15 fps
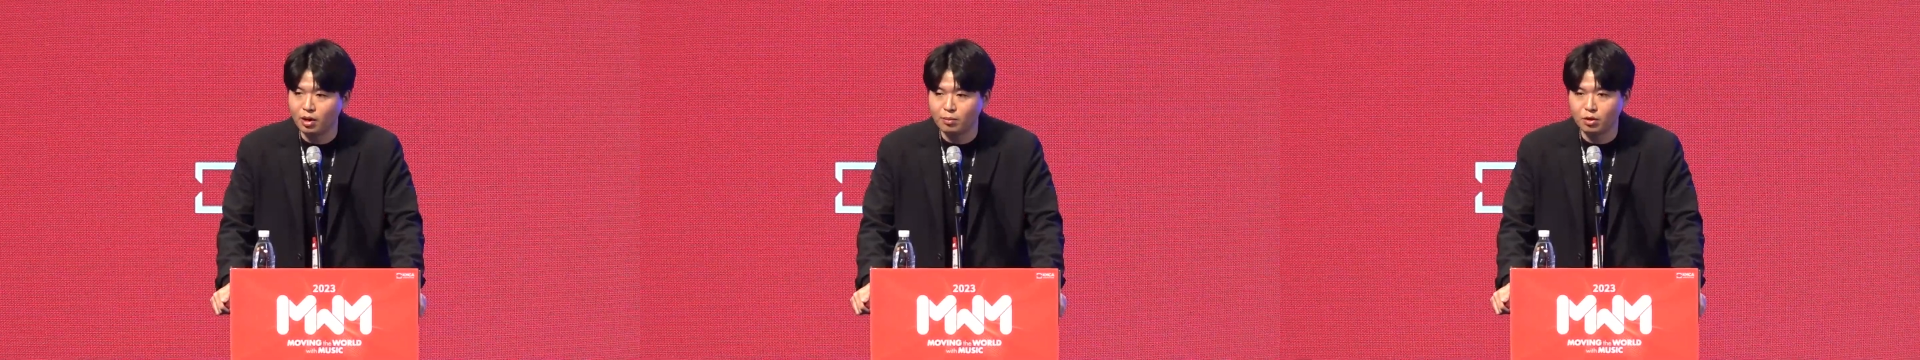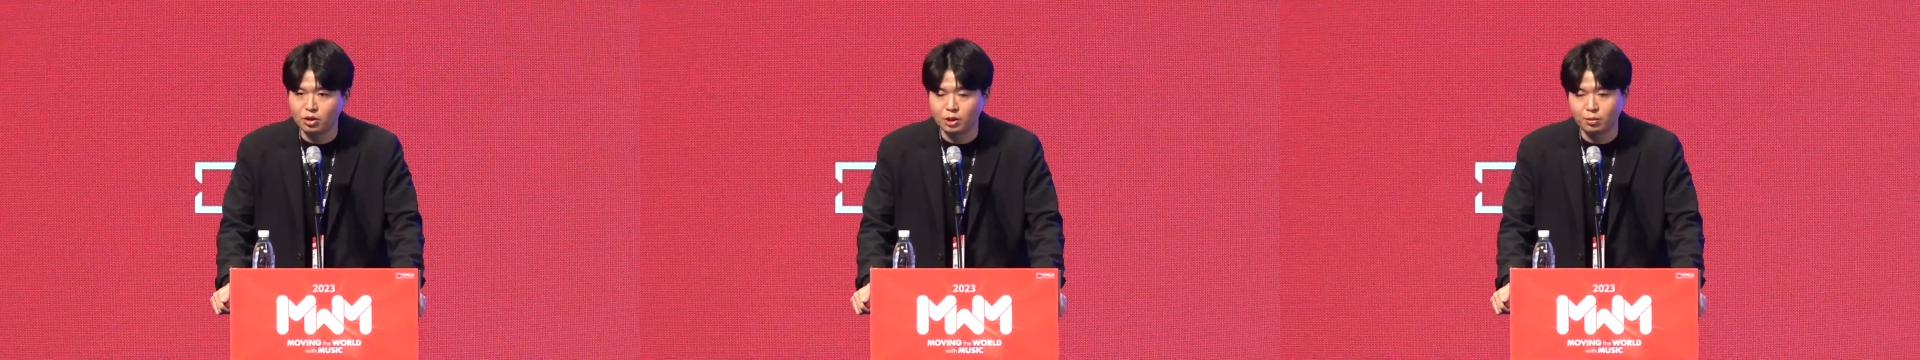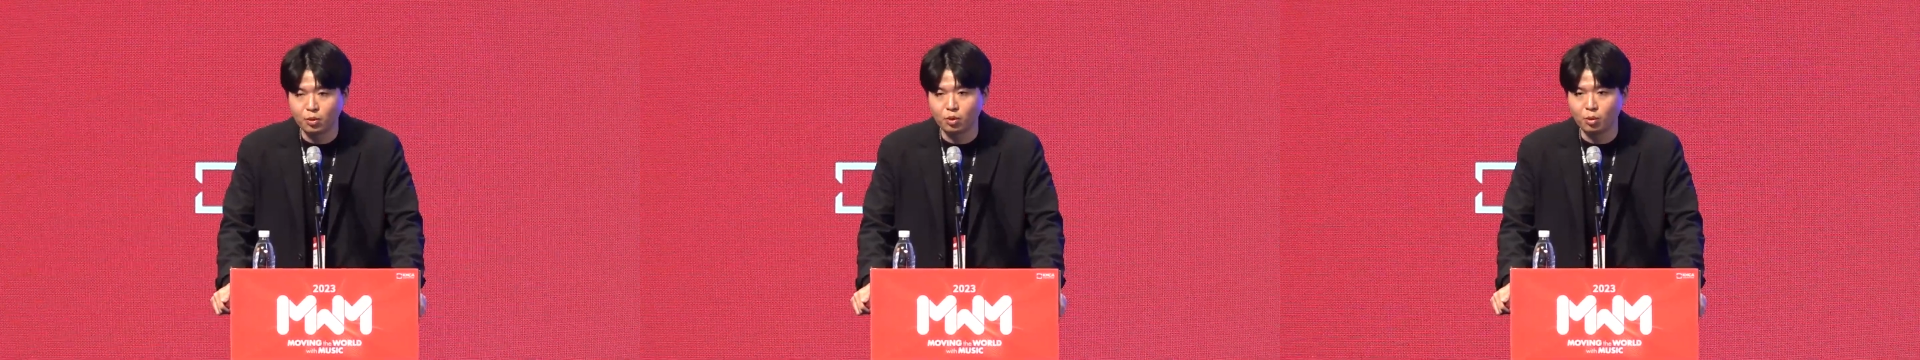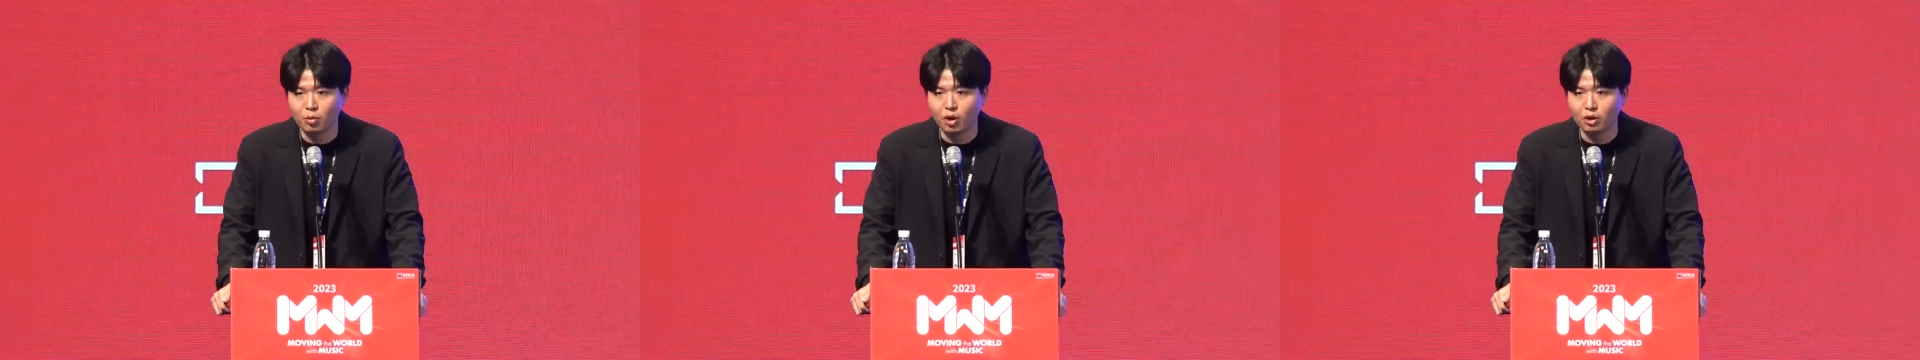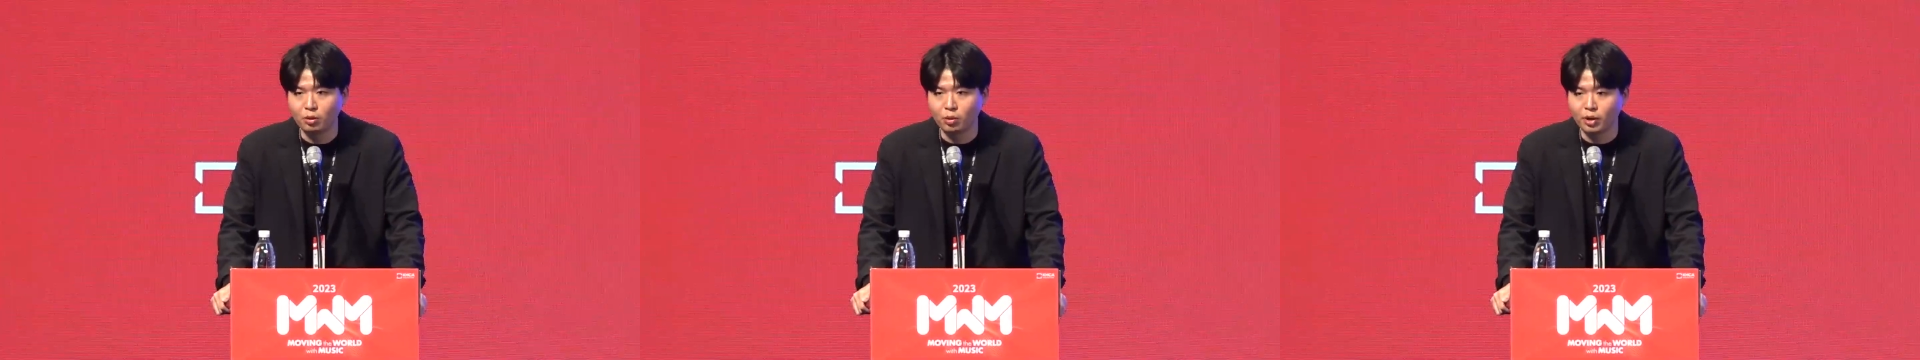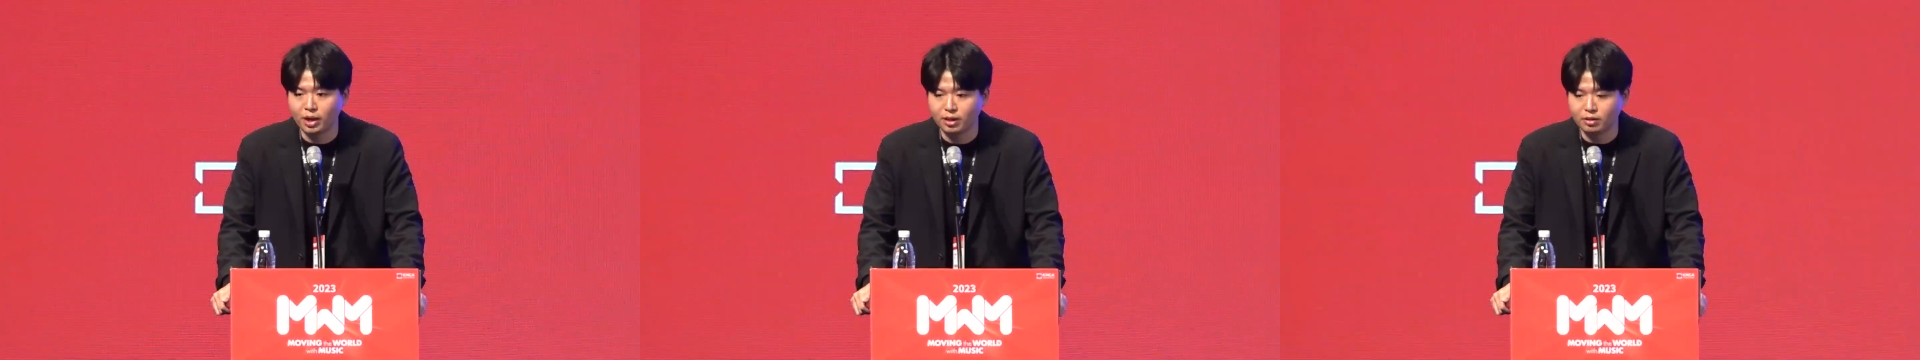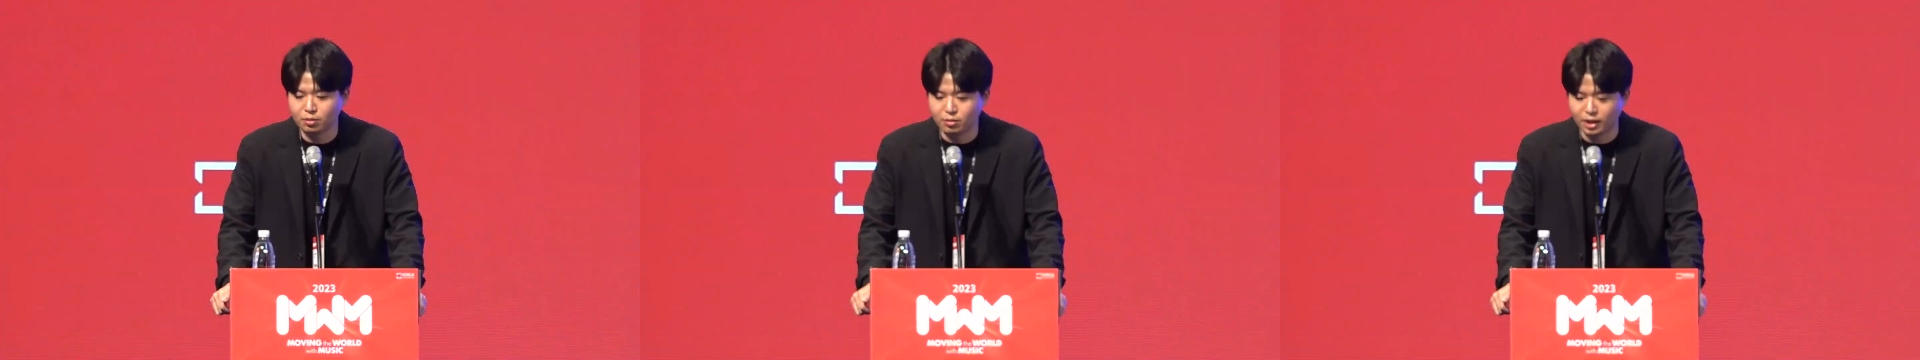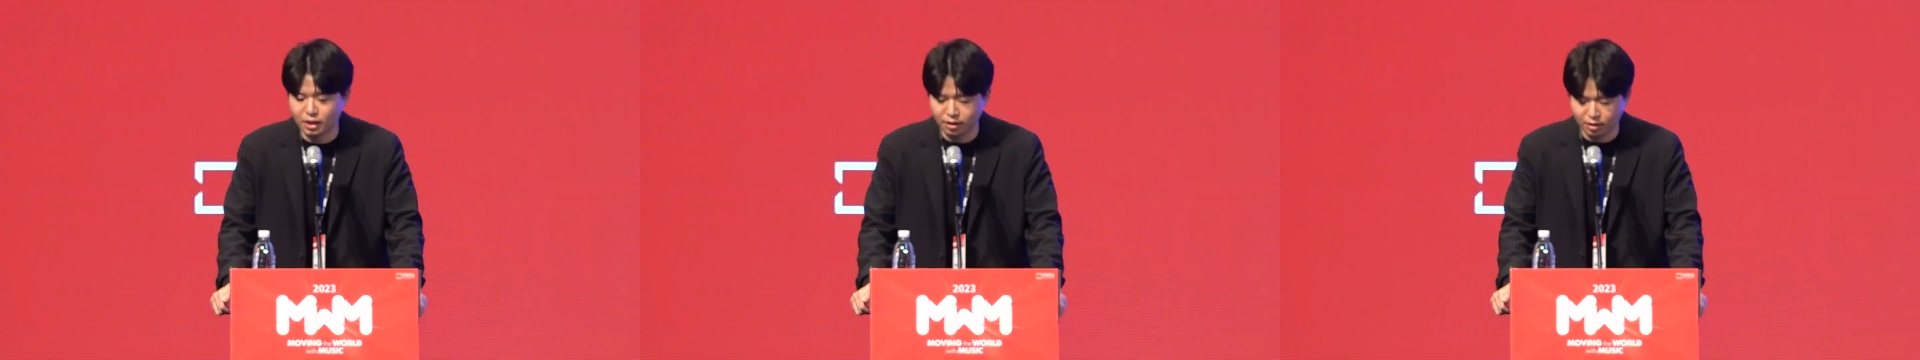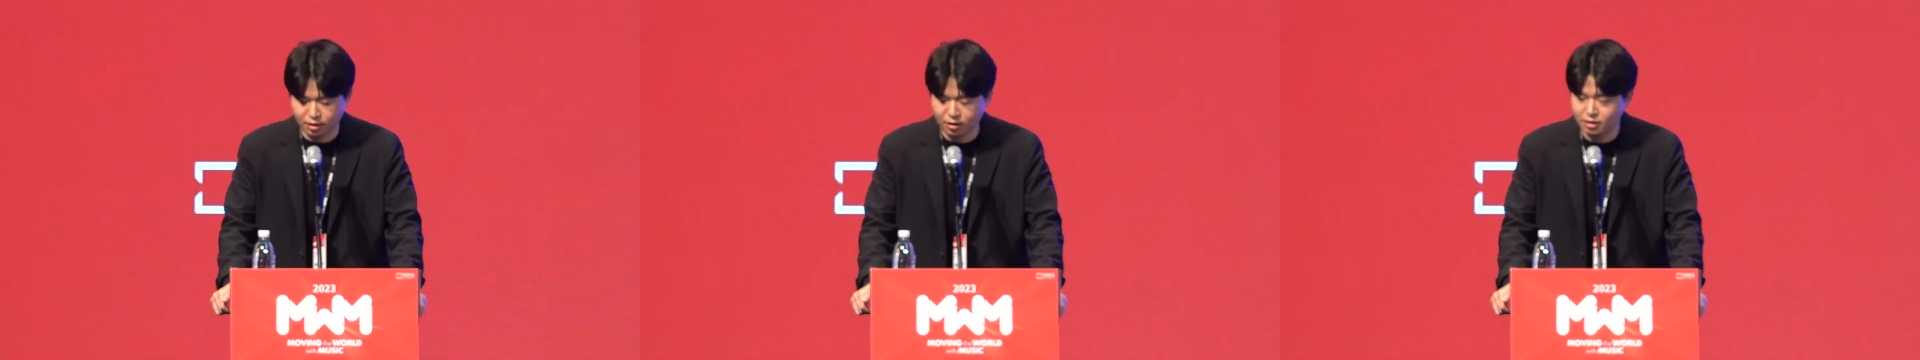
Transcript: 한번 짚고 넘어가도록 하겠습니다.